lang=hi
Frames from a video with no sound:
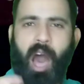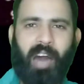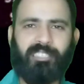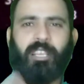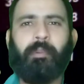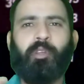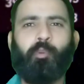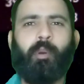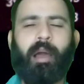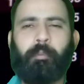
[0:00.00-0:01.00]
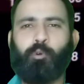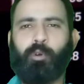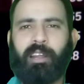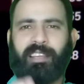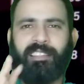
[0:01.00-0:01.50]
आज की वीडियो में मैं आपको
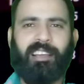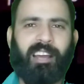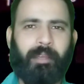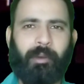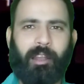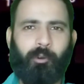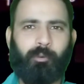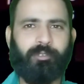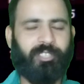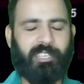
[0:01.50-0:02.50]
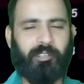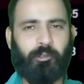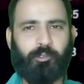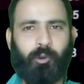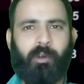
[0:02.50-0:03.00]
करके दिखाने वाला हूं ठीक है
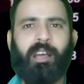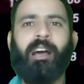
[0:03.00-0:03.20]
दोस्तों